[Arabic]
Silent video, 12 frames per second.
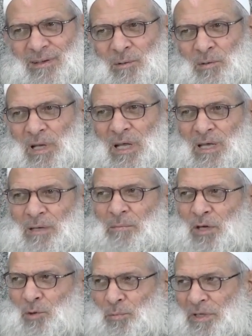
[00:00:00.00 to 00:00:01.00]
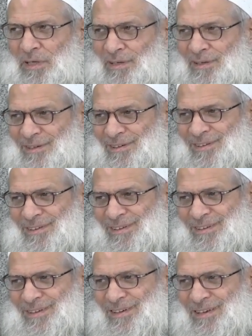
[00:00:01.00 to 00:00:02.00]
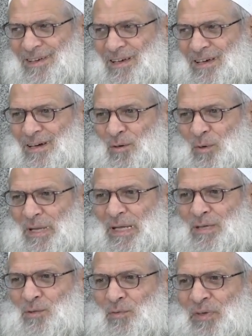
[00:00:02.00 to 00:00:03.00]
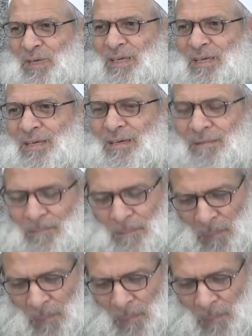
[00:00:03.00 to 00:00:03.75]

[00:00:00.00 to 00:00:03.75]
واللئيم يبديه والناس فيه